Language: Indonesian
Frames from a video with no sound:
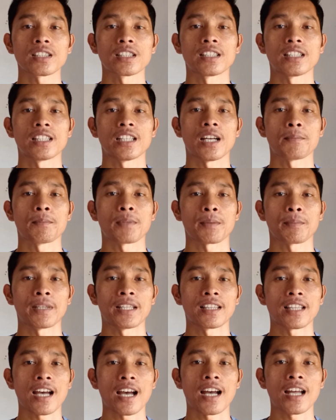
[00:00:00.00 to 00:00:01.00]
setiap
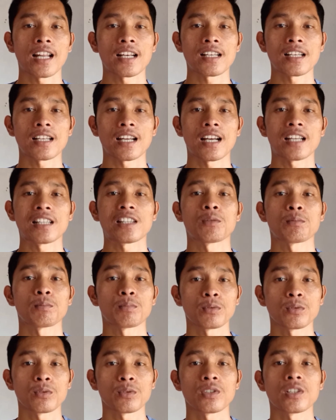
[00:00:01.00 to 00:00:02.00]
permintaan
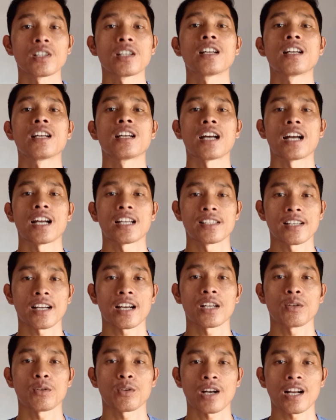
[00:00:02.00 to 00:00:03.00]
ataupun
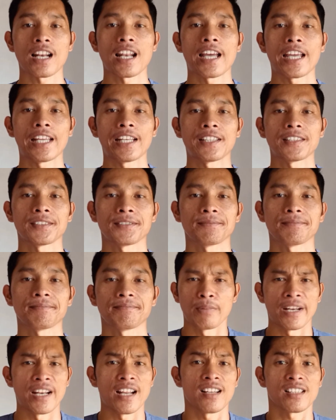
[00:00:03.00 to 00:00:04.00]
ajakan orang lain.
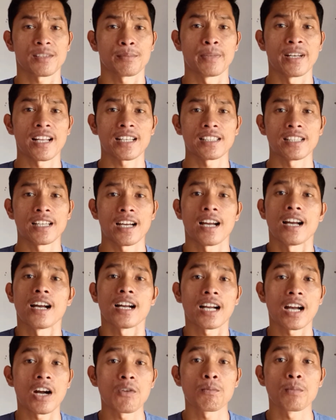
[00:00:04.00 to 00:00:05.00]
Padahal sebenarnya
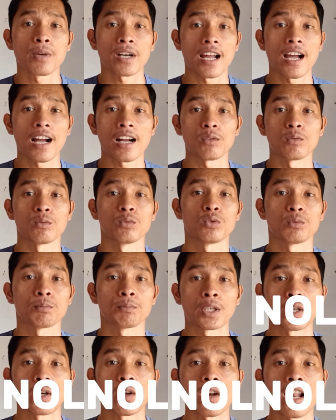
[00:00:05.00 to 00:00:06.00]
kamu berhak untuk
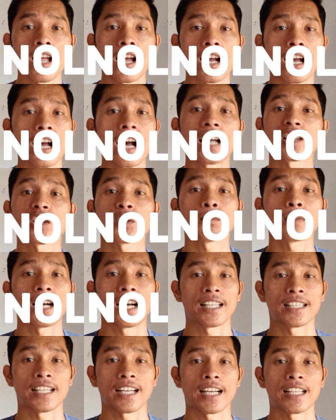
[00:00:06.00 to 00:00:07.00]
menolak atau
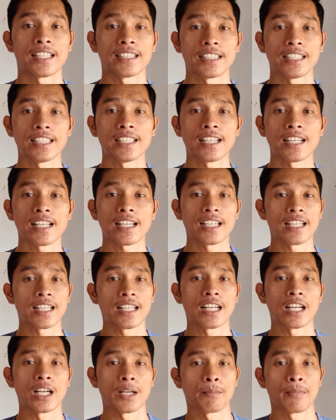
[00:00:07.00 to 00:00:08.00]
mengatakan tidak
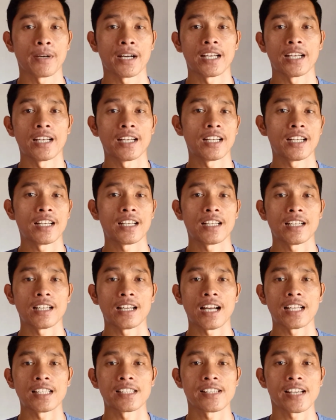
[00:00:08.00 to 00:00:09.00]
kepada
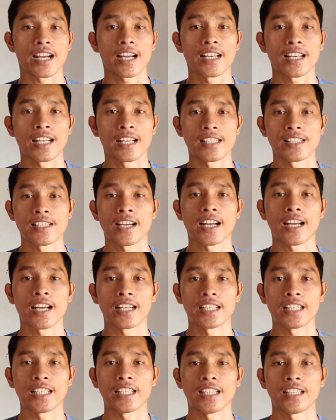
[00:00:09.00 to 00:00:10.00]

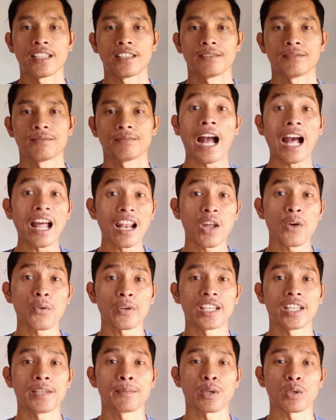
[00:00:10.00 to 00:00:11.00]
ajakan-ajakan ini. Kalau
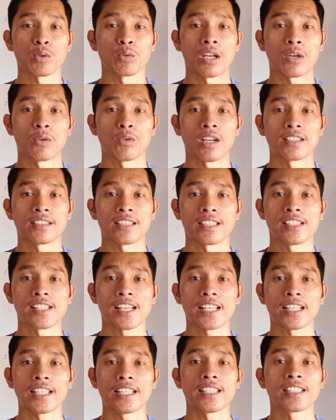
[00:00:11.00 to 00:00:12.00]
ini berulang-ulang
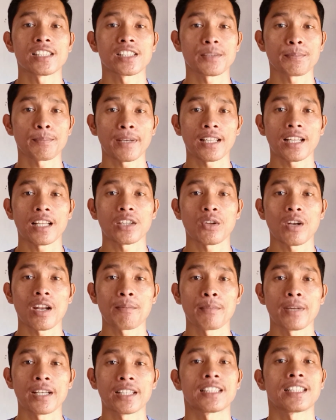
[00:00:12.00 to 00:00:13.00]
terjadi, cepat atau
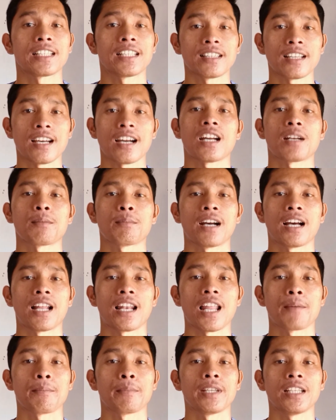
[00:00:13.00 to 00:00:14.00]
lambat kita akan
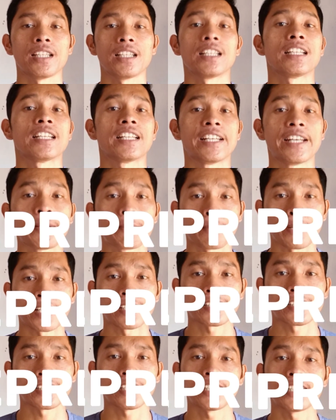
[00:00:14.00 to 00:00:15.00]
mengalami
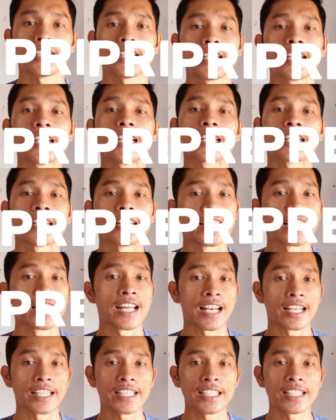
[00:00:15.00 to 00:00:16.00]
depresi dan
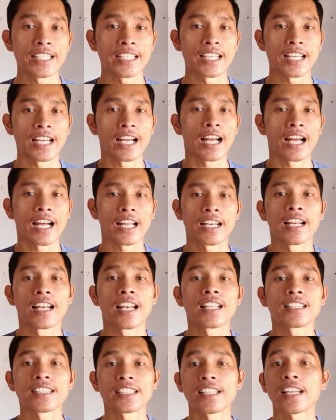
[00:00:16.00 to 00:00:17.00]
hal ini
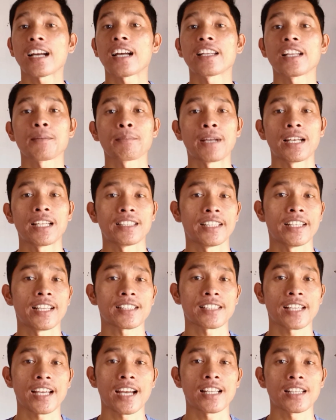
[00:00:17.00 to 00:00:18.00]
adalah tindakan yang paling
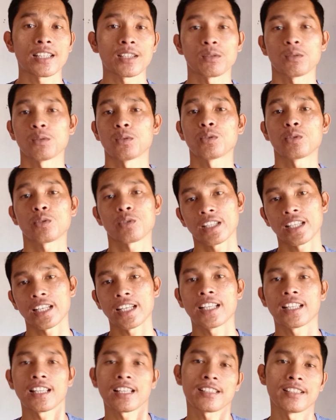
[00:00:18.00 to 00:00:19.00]
tidak sehat untuk diri
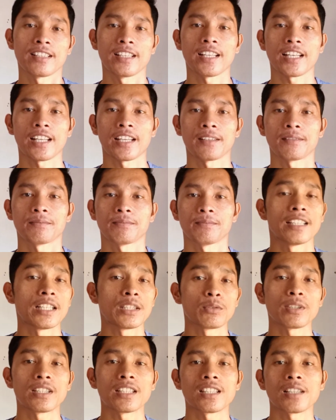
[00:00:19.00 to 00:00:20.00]
kita sendiri,
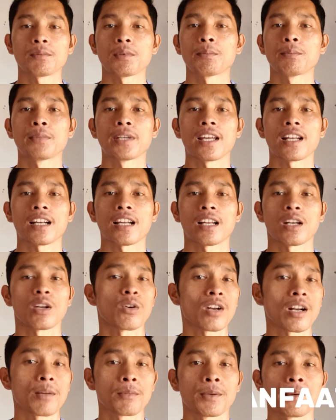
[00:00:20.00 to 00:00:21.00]
yaitu kita membiarkan
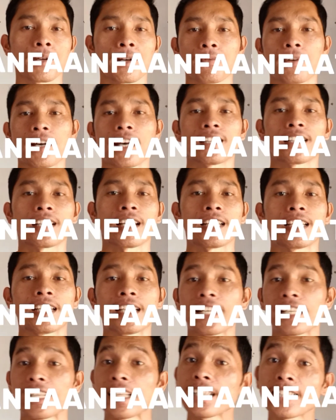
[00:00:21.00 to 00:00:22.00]
orang memanfaatkan
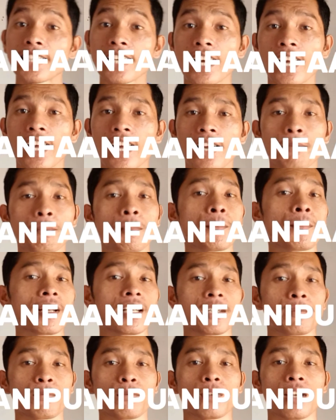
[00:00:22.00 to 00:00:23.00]
diri kita,
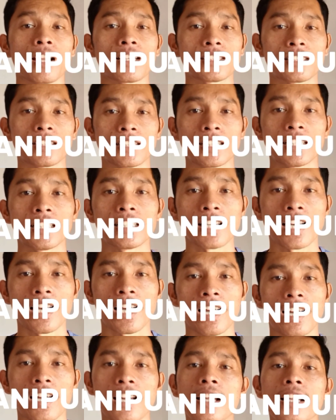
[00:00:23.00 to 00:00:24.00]
memanipulasi
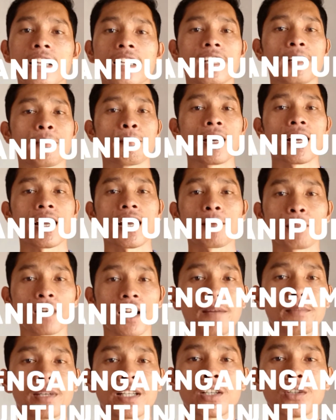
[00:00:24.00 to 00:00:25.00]
kita, dan bahkan
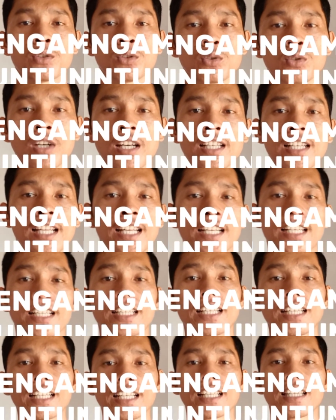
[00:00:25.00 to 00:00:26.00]
mengambil keuntungan dari
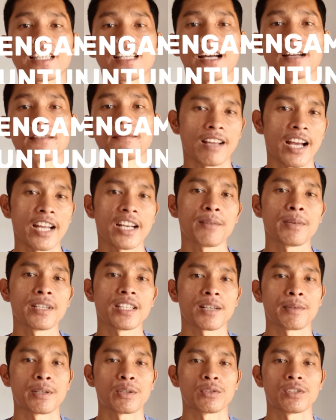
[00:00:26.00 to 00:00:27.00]
diri kita. Ada
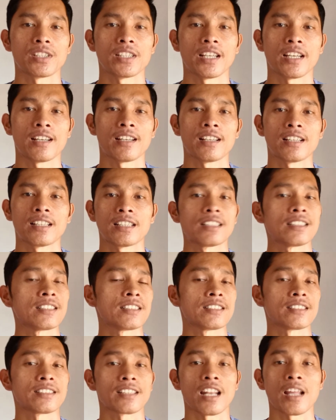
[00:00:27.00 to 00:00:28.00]
banyak manusia
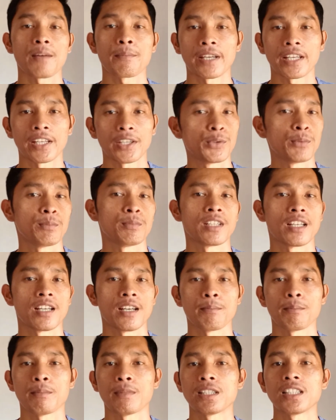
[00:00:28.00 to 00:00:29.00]
selama
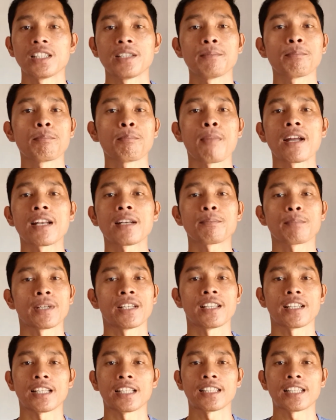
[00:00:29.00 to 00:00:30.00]
hidupnya menyimpan
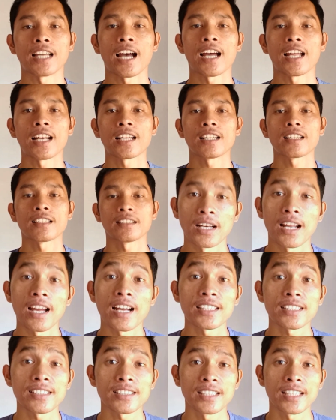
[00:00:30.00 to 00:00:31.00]
penderitaan,
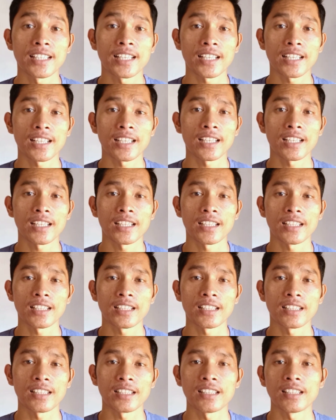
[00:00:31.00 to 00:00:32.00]
menangis sendiri,
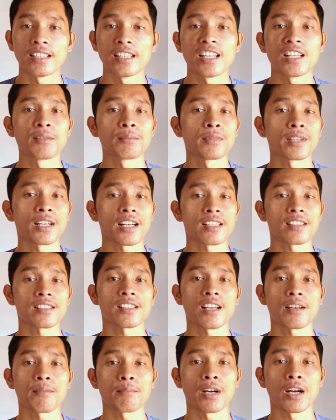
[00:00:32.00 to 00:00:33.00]
dan
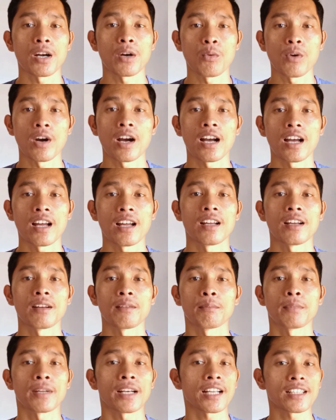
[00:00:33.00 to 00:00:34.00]
merasa bahwa
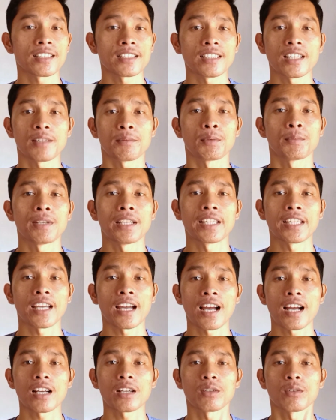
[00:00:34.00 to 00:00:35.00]
mereka tidak memiliki
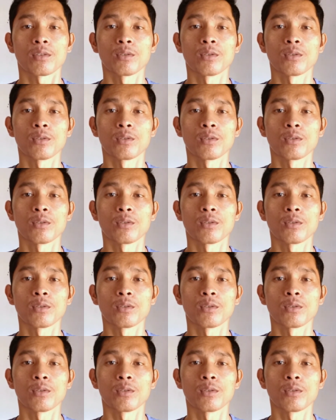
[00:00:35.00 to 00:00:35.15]
hak